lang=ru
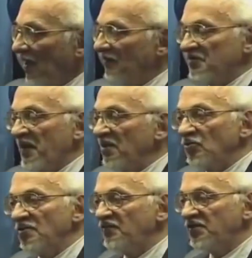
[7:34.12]
В
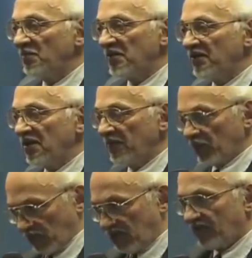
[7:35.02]
испанку не все погибли,
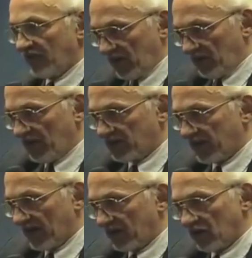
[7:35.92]
то есть во время
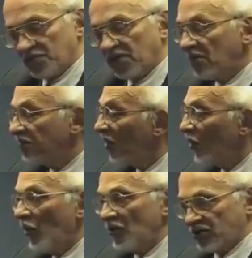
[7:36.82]
испанки, но погибло
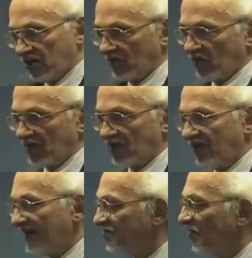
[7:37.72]
очень много,
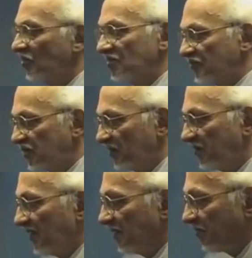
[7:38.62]
20 миллионов человек
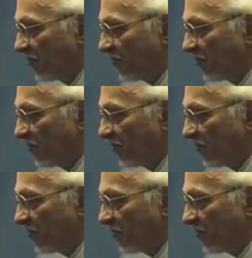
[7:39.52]
погибло.